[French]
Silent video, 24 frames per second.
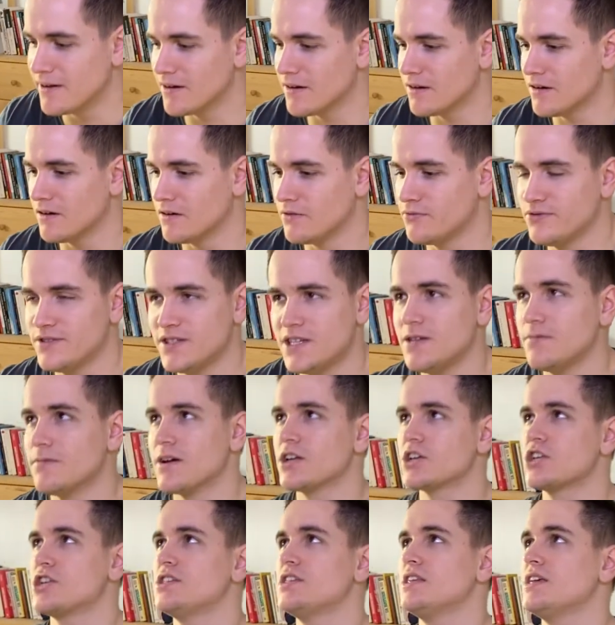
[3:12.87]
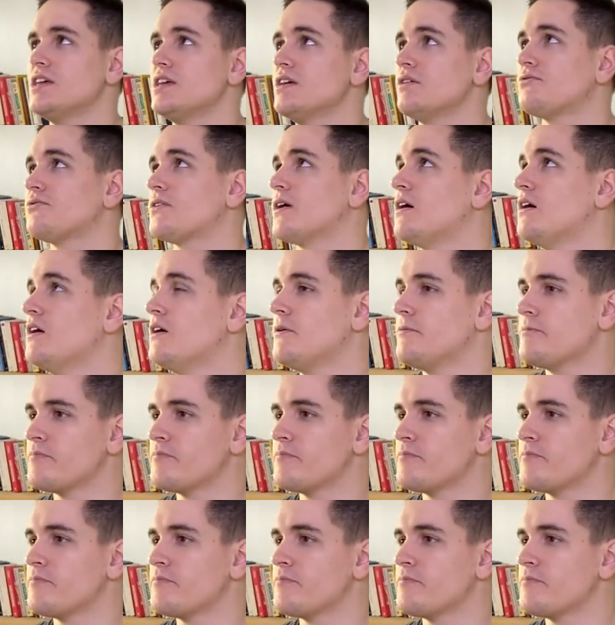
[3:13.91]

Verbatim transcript: euh, vous imaginez, enfin,